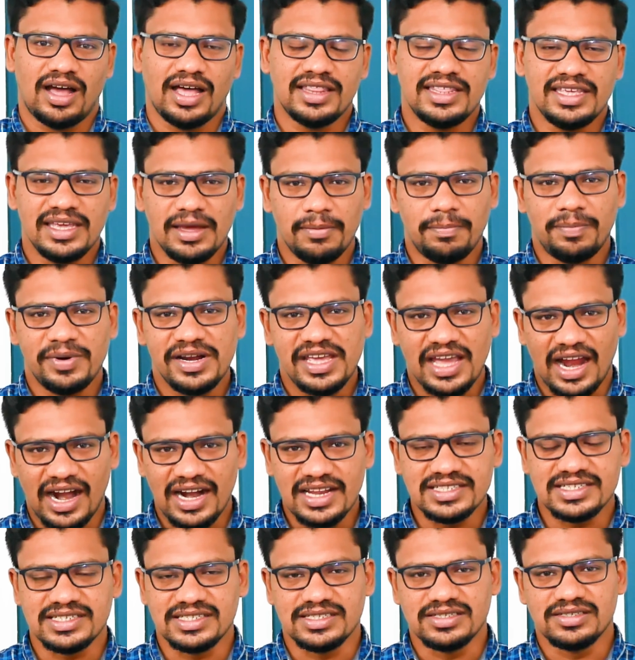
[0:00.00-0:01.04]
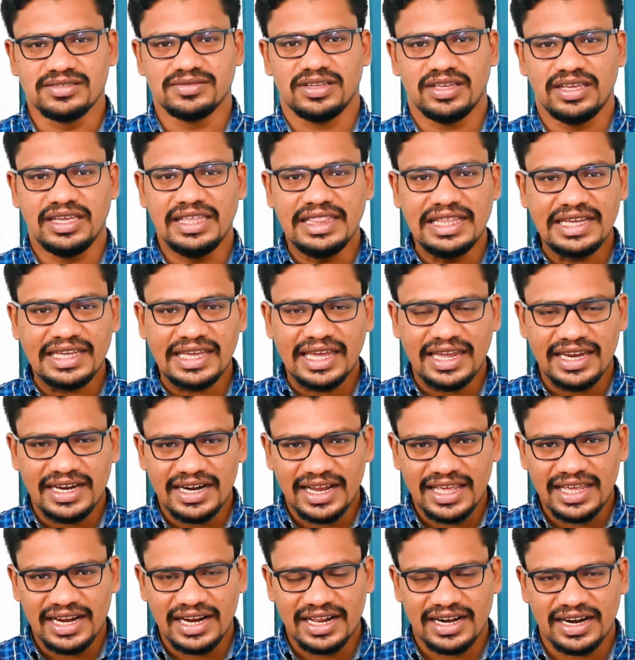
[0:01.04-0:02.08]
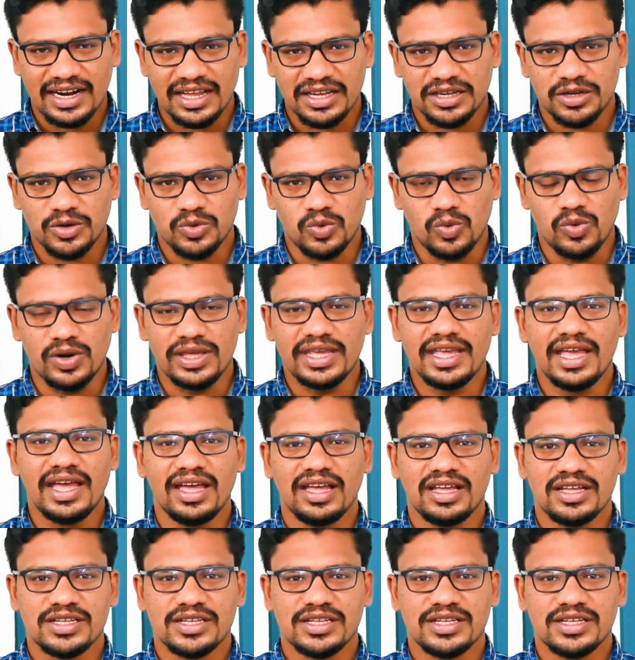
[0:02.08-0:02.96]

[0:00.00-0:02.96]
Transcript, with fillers: அது எப்படி அழிஞ்சுது இதுக்கு இடையில் நடக்கக்கூடிய